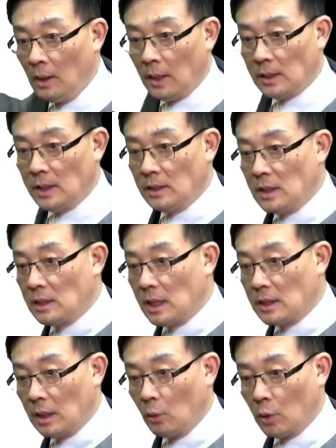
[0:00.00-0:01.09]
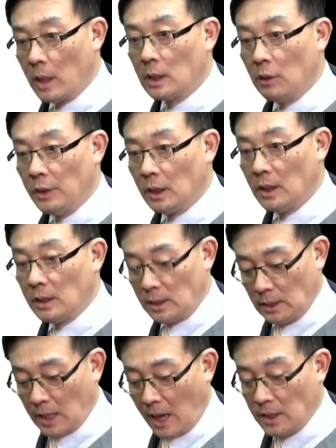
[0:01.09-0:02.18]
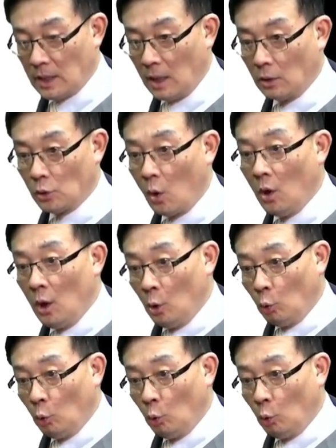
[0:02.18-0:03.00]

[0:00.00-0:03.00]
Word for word: 那这这这个无关各位，你可以自己看一下哈，就是说。